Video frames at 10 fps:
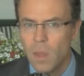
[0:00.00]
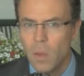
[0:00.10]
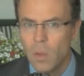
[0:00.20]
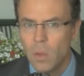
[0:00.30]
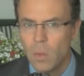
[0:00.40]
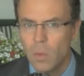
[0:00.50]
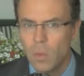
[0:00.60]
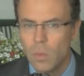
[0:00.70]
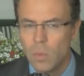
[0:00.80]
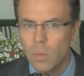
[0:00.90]

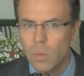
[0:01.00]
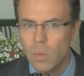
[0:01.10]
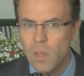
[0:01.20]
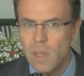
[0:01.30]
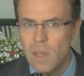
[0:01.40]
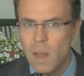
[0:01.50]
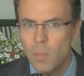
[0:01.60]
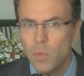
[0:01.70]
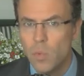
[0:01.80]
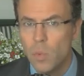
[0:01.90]
il a
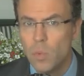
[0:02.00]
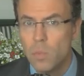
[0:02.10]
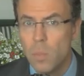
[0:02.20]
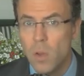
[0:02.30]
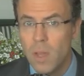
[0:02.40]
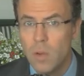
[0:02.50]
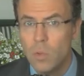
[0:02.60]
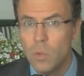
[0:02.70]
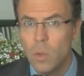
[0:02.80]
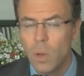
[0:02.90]
plutôt une bonne
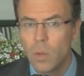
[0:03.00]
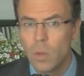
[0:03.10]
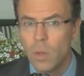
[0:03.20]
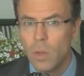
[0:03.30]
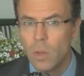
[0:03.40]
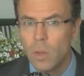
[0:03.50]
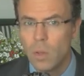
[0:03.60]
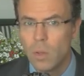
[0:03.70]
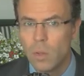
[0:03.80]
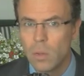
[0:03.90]
allure
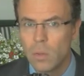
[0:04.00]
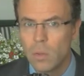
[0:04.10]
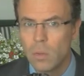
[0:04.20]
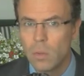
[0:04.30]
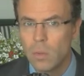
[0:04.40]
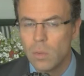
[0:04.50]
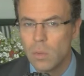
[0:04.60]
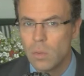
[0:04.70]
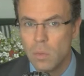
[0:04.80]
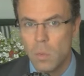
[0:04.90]

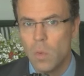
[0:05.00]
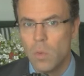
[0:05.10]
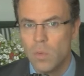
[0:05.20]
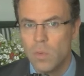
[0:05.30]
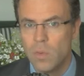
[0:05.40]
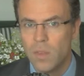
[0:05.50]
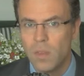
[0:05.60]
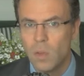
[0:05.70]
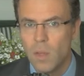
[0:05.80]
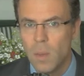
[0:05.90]
euh, on ne
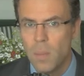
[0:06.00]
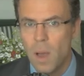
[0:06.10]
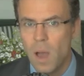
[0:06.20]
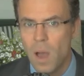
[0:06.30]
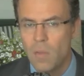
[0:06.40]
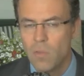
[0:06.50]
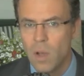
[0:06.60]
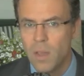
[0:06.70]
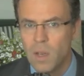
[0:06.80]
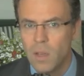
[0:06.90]
s'attendrait pas à
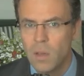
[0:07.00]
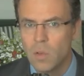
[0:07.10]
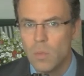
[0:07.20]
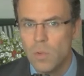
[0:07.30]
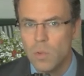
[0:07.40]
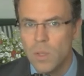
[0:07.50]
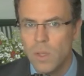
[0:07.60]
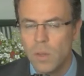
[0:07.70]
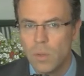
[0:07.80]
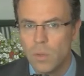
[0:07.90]
avoir quelqu'un comme
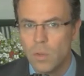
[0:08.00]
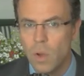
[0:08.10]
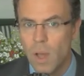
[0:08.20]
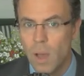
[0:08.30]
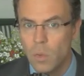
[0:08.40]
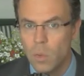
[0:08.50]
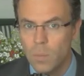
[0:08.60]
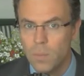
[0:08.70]
lui euh, dans la rue.